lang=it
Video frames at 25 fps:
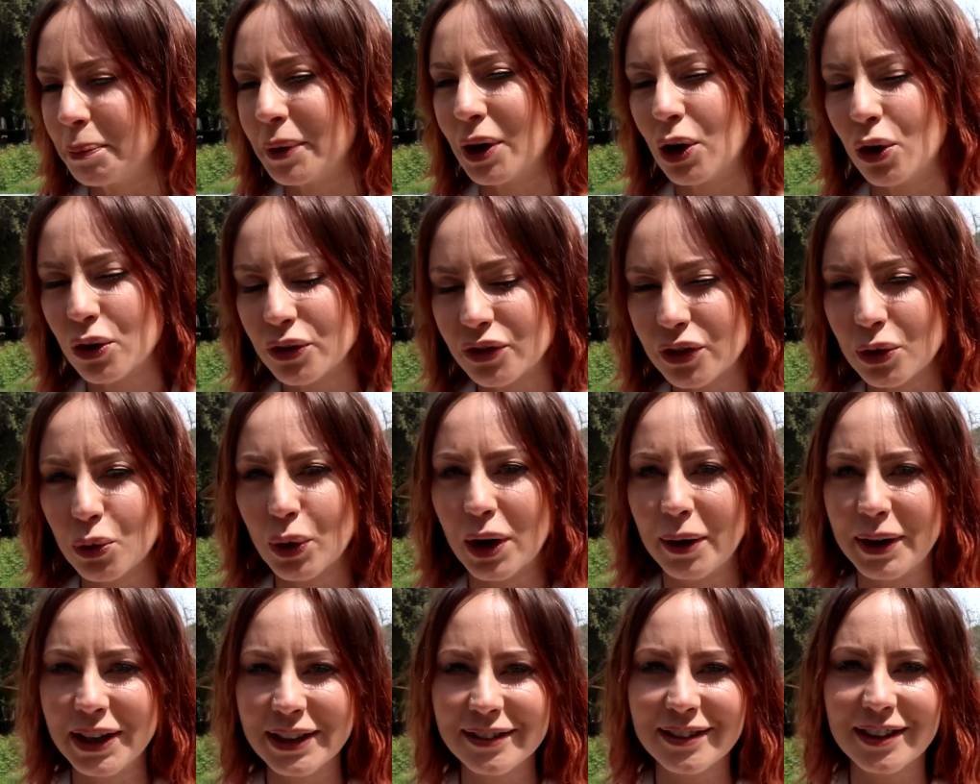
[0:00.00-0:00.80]
però
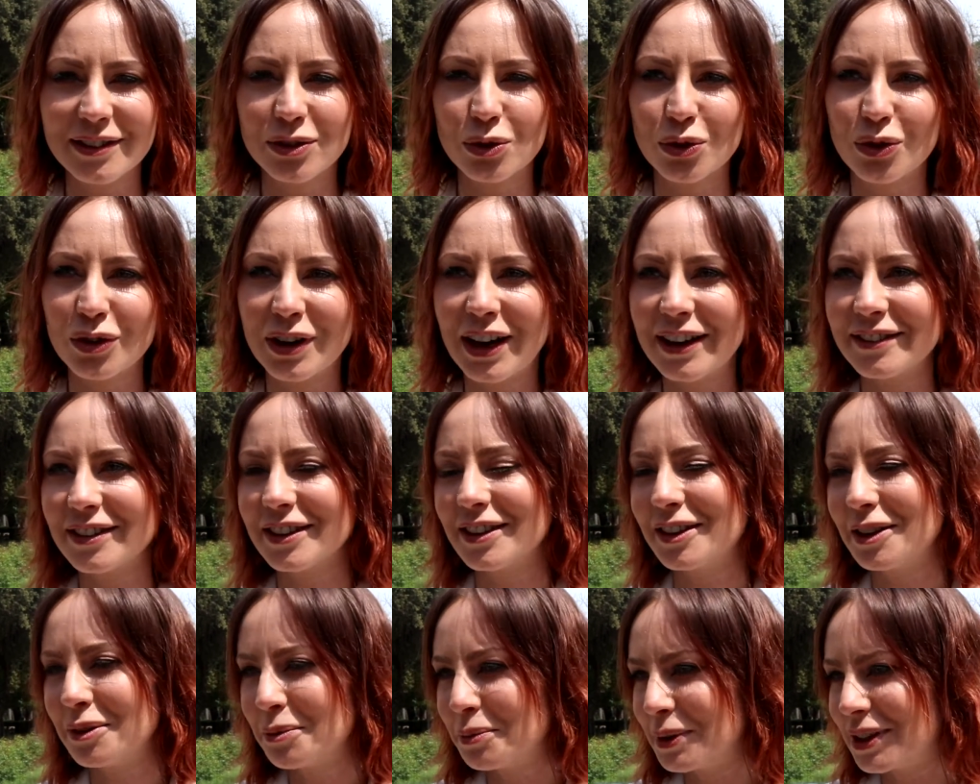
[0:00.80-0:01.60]
sicuramente sono
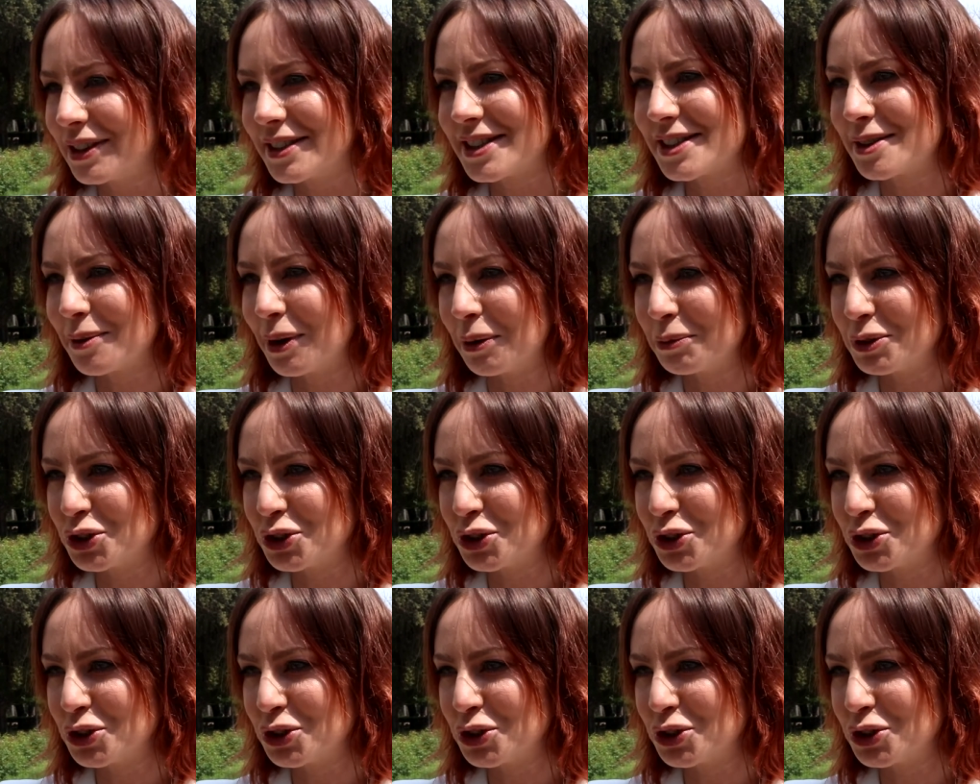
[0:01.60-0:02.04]
nate delle bellissime